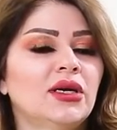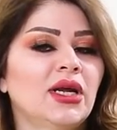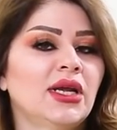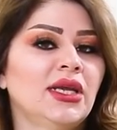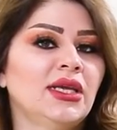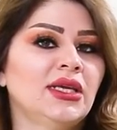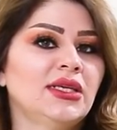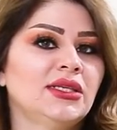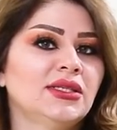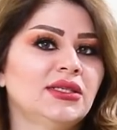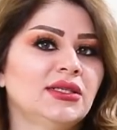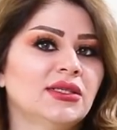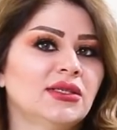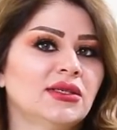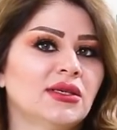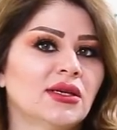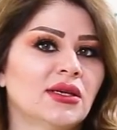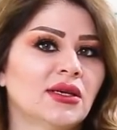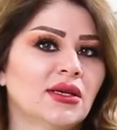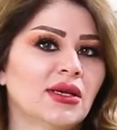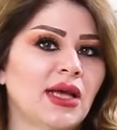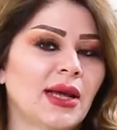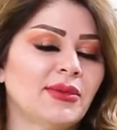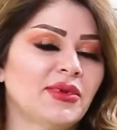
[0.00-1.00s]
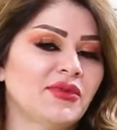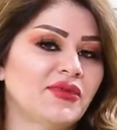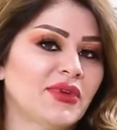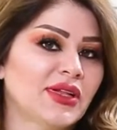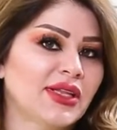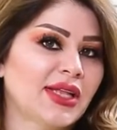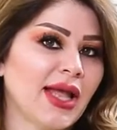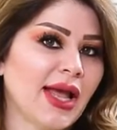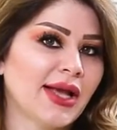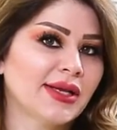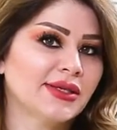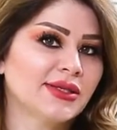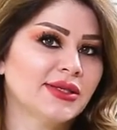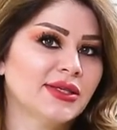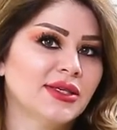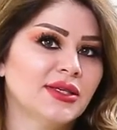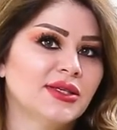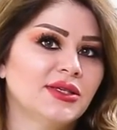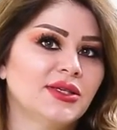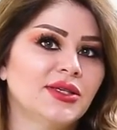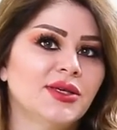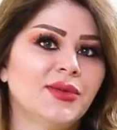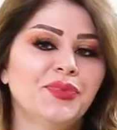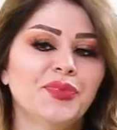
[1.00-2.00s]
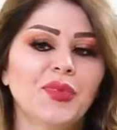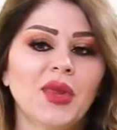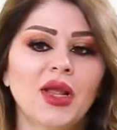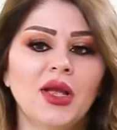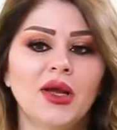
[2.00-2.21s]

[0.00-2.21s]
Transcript: رئيس آه، عبد الفتاح السيسي